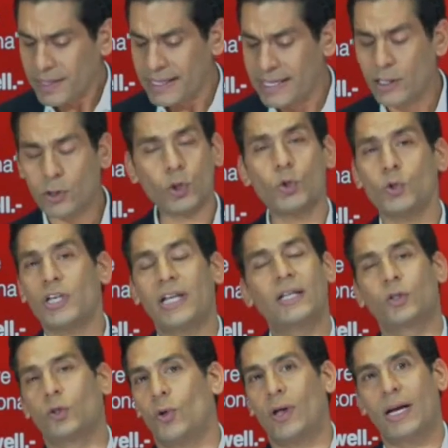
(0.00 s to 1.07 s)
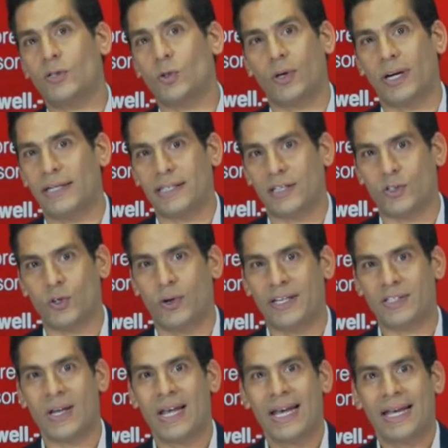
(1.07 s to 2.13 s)
Y esto sucede en todas las
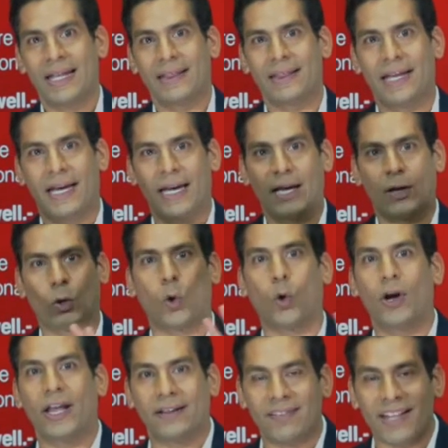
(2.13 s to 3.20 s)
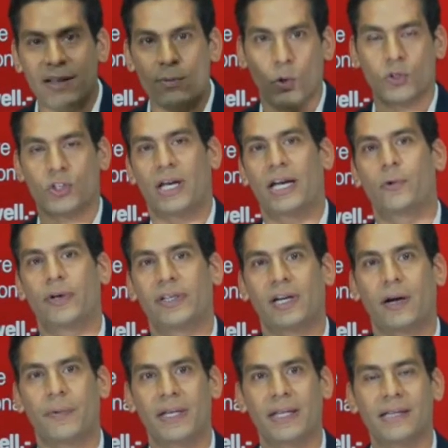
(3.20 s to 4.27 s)
organizaciones de colectivos en
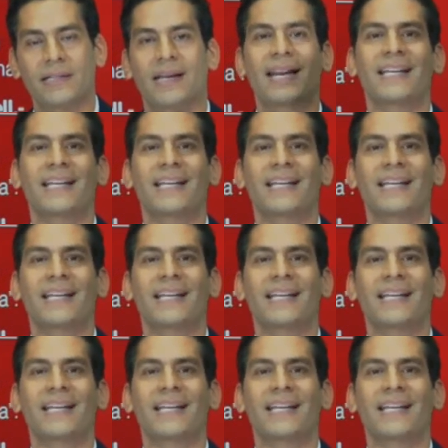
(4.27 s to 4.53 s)
nuestras vidas.